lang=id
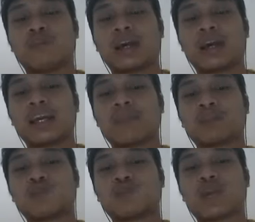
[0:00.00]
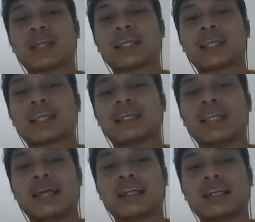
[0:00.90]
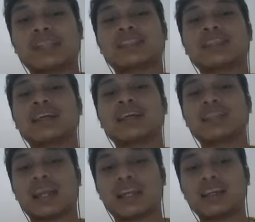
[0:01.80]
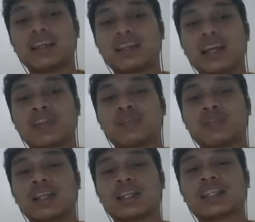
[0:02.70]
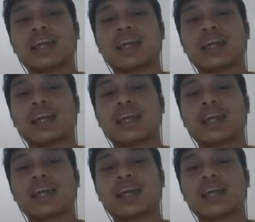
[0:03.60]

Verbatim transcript: mulai dari penjualan tanahnya dan listriknya nih dan utilitas